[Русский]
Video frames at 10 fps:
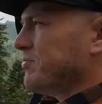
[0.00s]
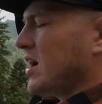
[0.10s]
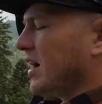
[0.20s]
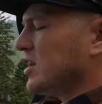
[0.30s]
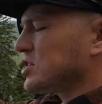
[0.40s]

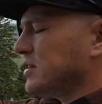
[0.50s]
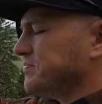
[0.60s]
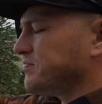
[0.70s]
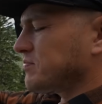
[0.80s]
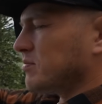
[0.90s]
Я, конечно,
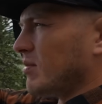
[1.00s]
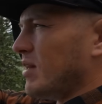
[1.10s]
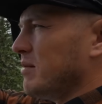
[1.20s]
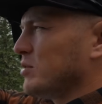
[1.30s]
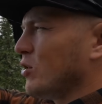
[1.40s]

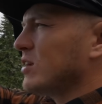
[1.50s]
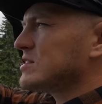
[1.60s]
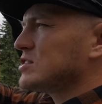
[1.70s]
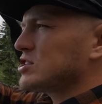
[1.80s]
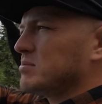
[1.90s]
многое
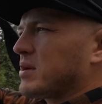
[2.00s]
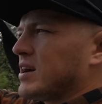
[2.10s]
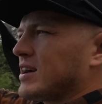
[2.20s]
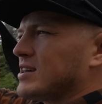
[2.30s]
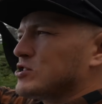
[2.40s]
слышал
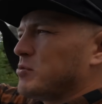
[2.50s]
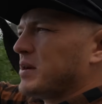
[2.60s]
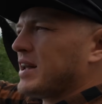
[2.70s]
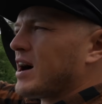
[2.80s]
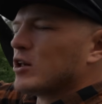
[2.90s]
про Красную
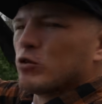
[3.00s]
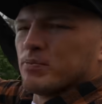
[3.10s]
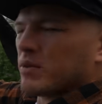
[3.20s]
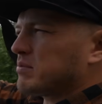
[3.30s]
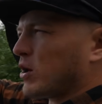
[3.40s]
Поляну,
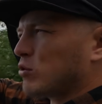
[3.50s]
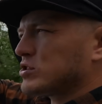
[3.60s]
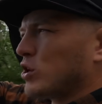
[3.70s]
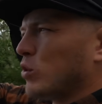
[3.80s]
про Роза